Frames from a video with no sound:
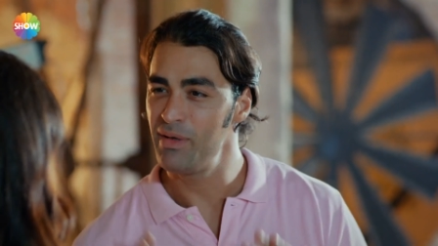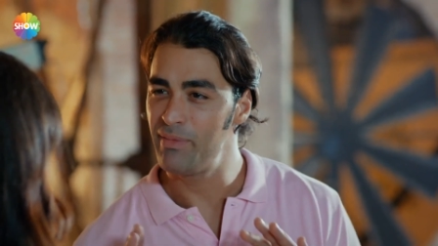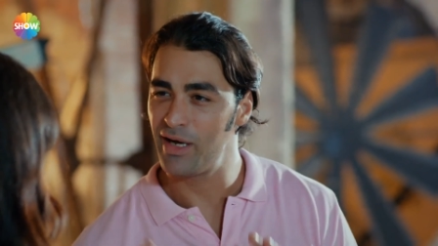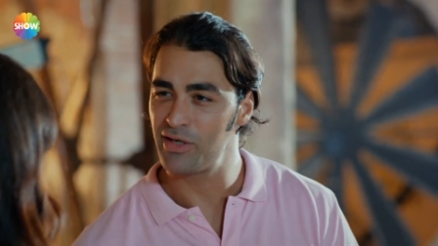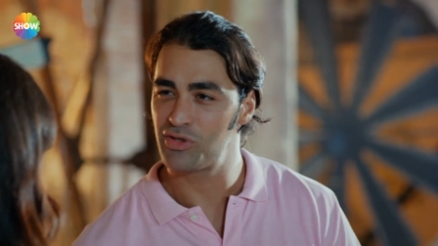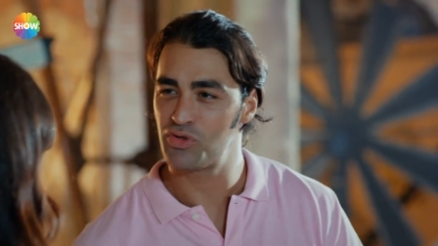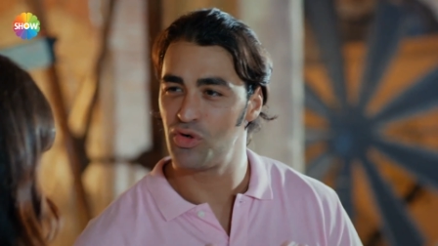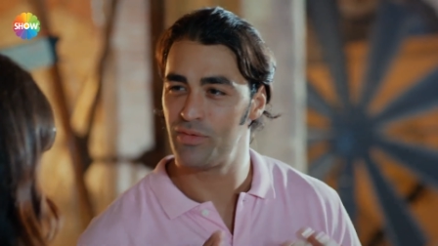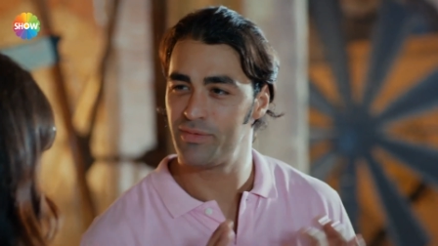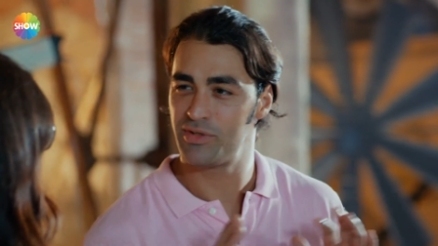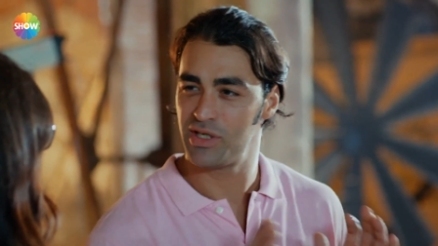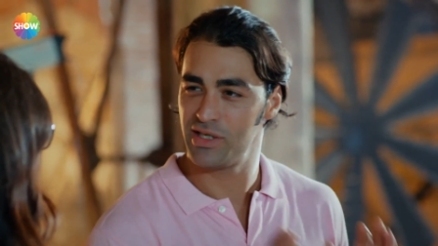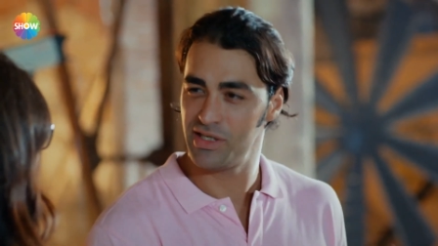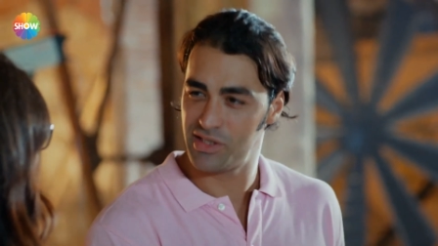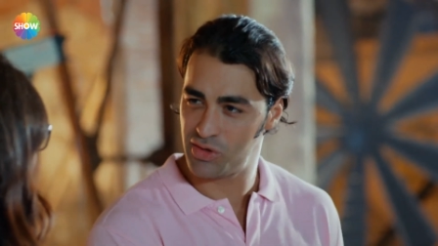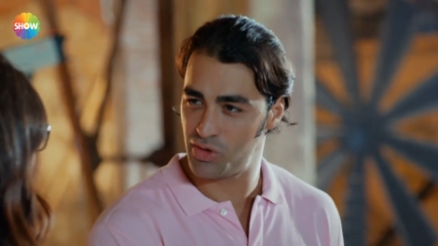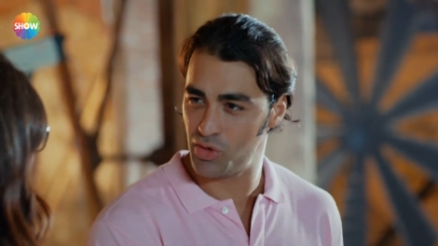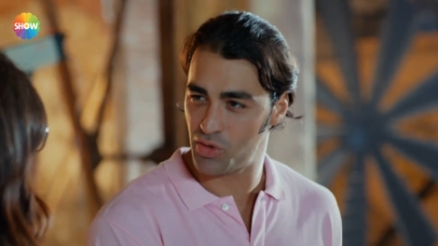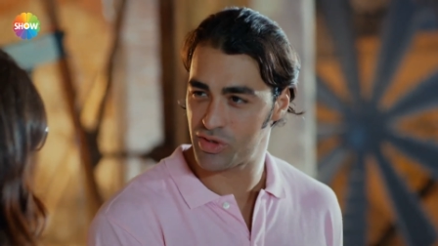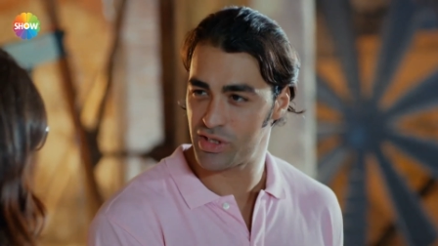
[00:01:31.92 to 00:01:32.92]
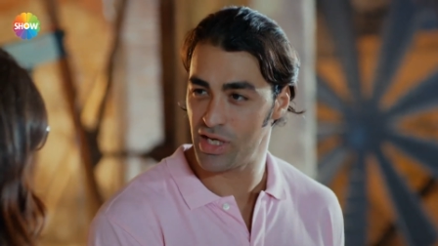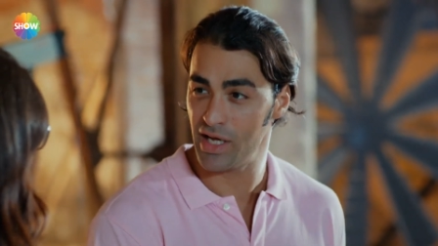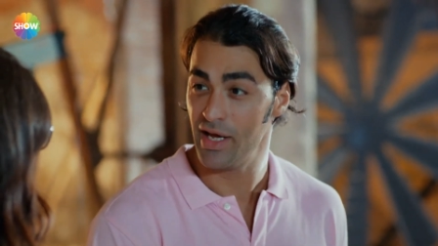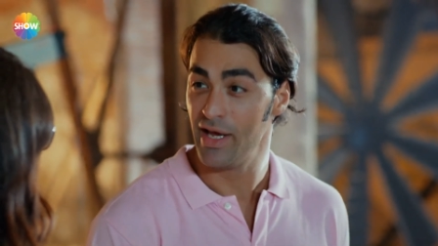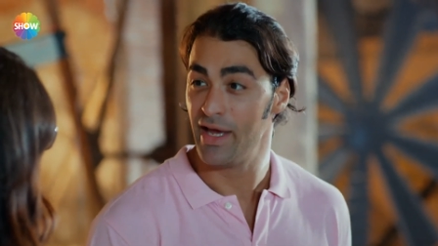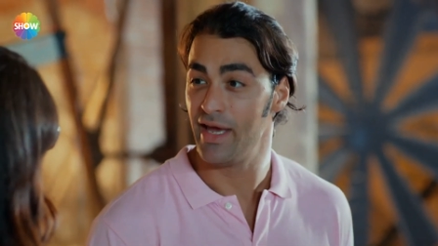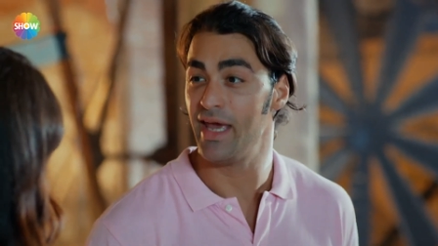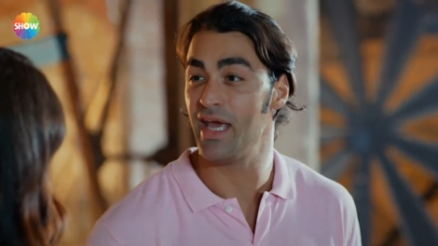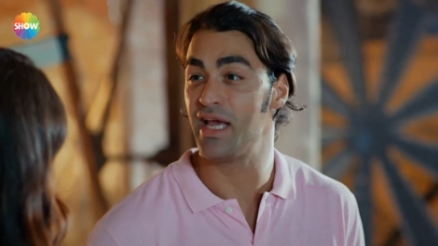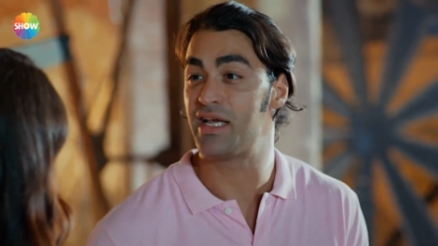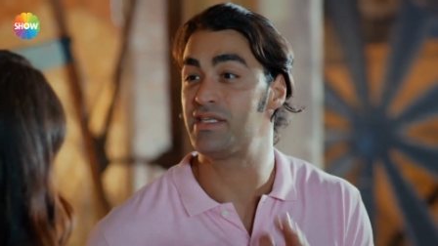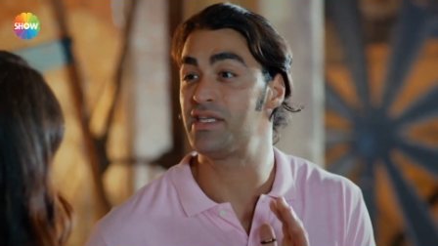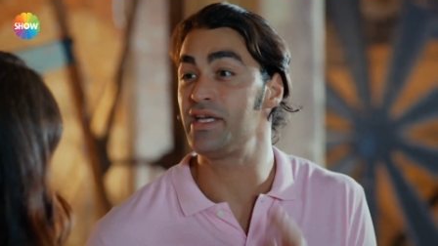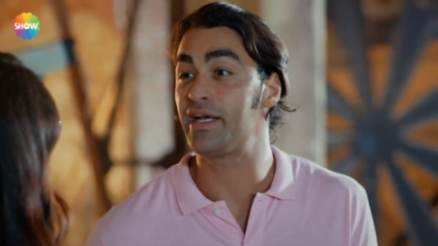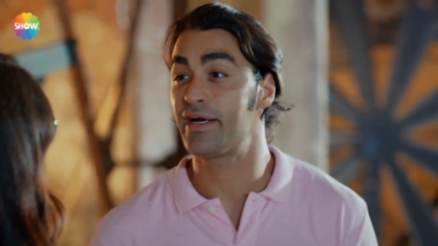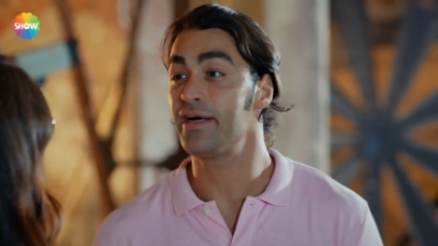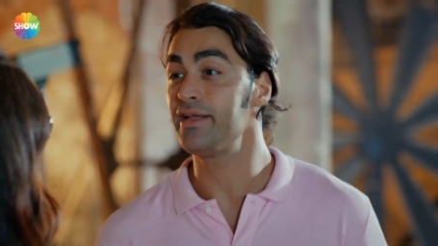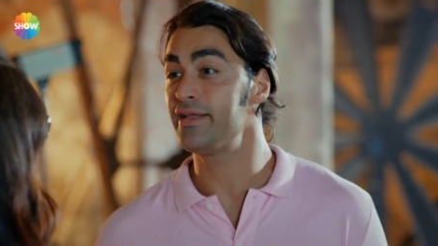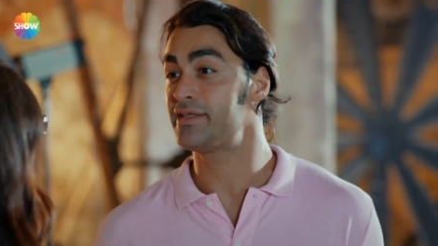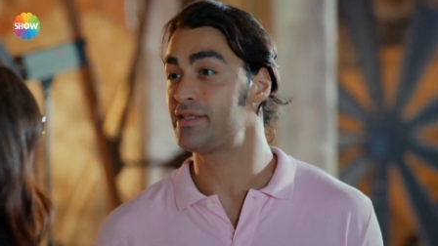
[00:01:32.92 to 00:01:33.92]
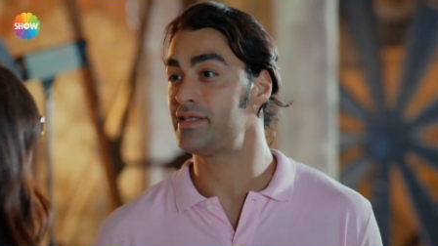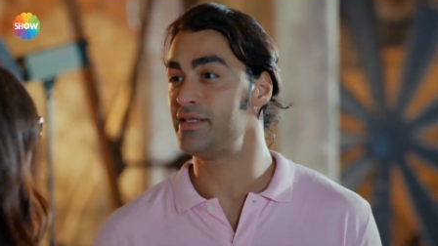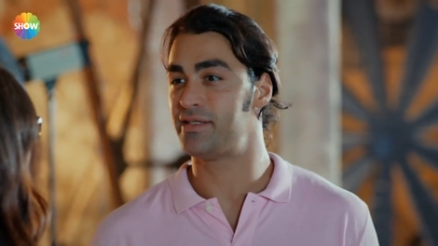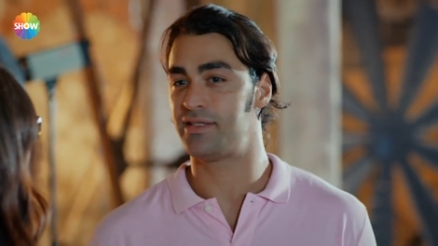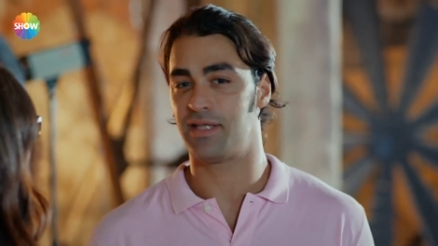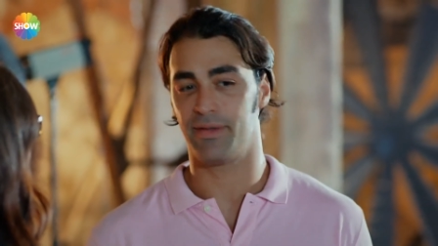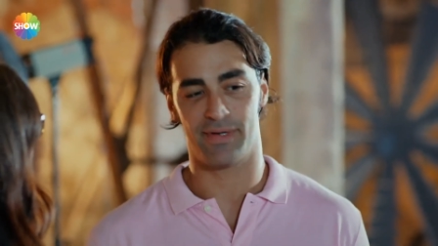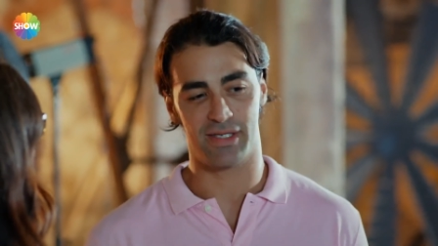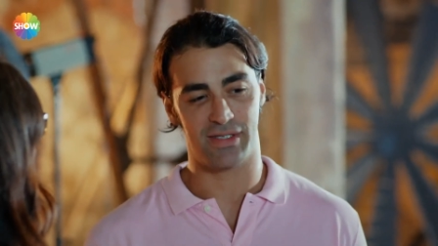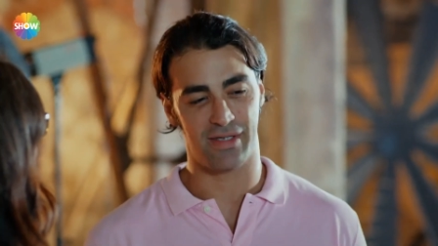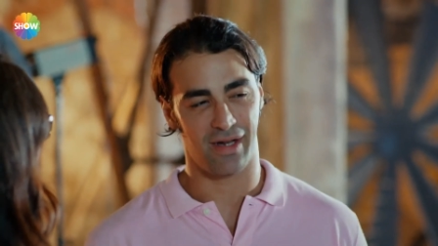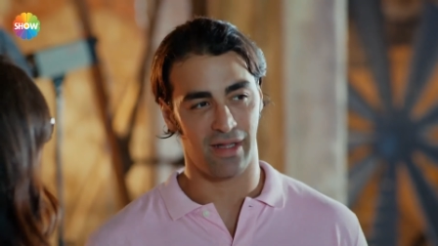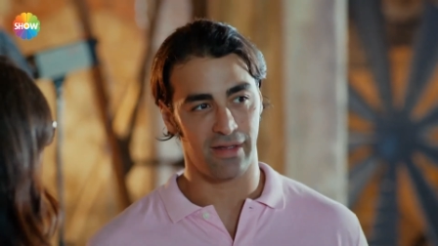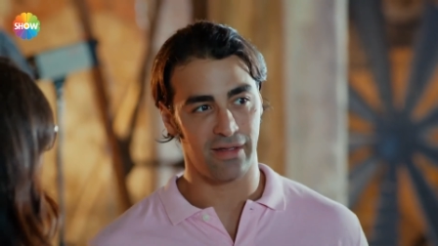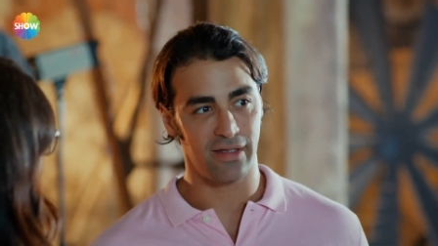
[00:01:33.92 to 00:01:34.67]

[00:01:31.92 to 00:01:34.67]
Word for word: Bir başrol bir şey istiyorsa eksik kalırsın istemezsen